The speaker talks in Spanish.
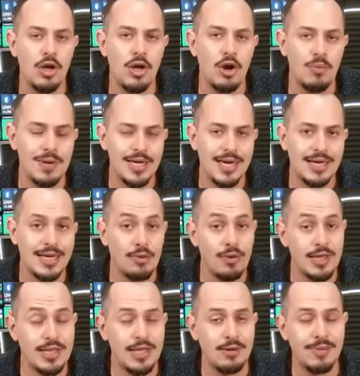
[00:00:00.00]
obliga a que
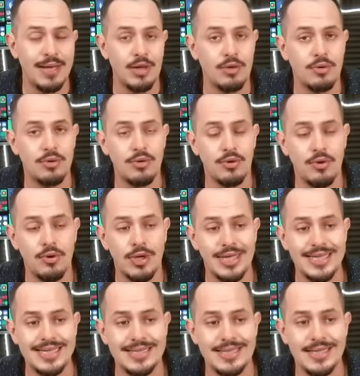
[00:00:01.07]
cualquier barco que
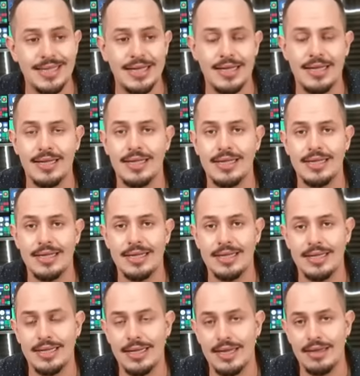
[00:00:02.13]
decida
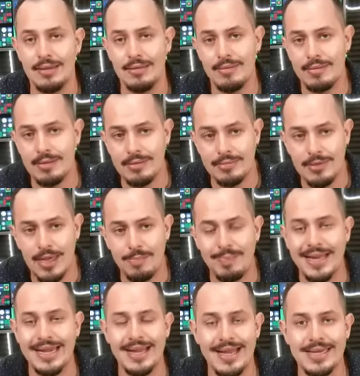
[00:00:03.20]
eh,
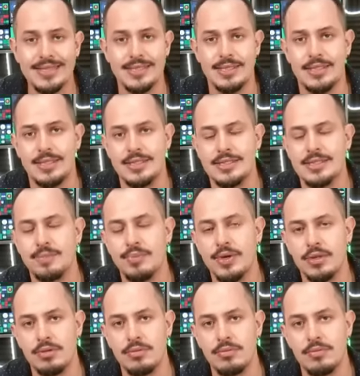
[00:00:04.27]
aparcarse en este
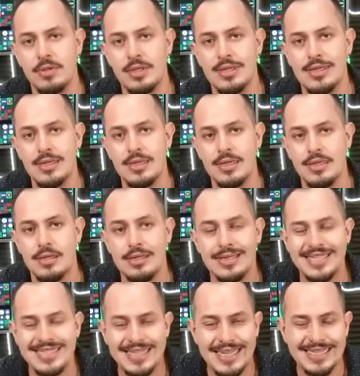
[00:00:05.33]
puerto,
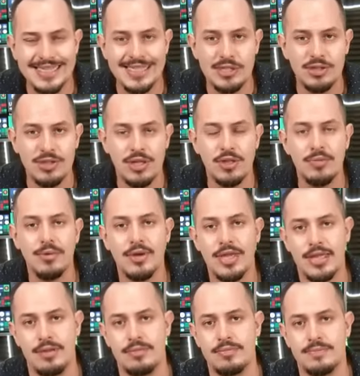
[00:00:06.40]
se ha sancionado y
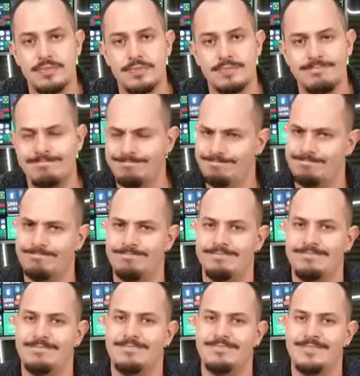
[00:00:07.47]
bloqueado.
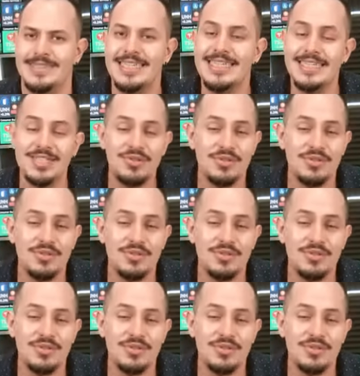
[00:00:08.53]
Y ese es